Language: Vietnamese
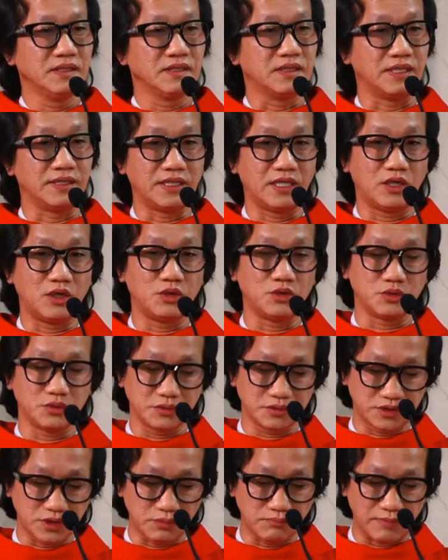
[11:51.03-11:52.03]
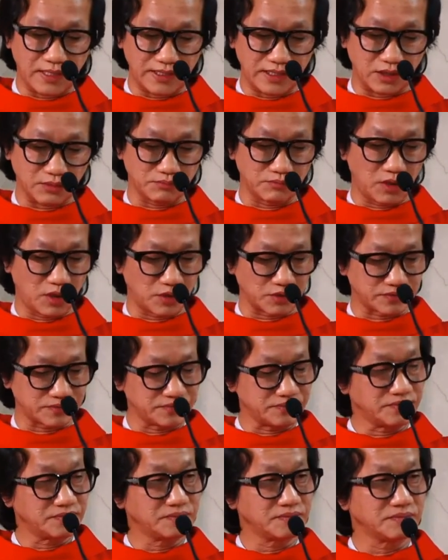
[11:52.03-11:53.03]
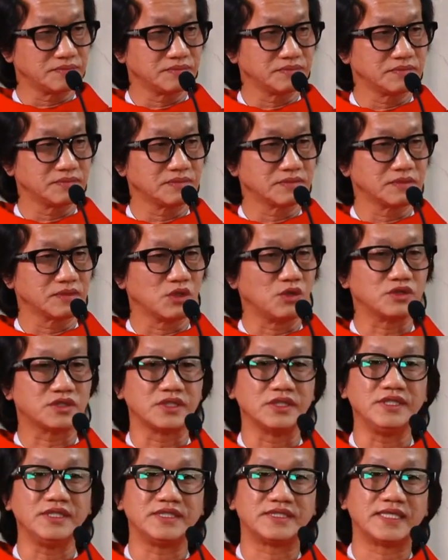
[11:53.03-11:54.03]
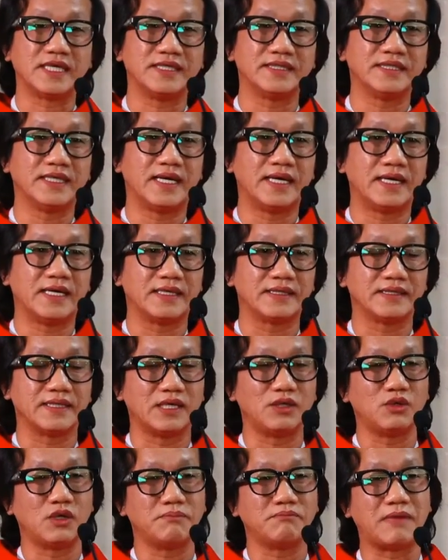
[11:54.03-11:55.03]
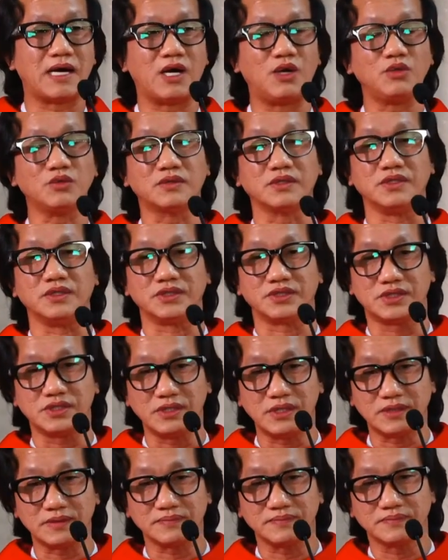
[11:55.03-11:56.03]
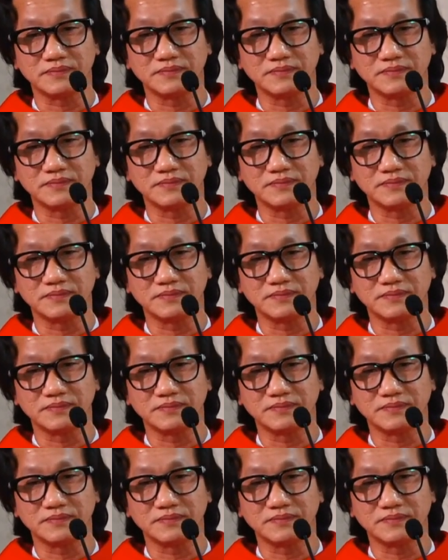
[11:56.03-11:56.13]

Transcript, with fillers: Khởi đầu trong bài đọc 1, ngôn sứ Isaiah đã loan báo từ trước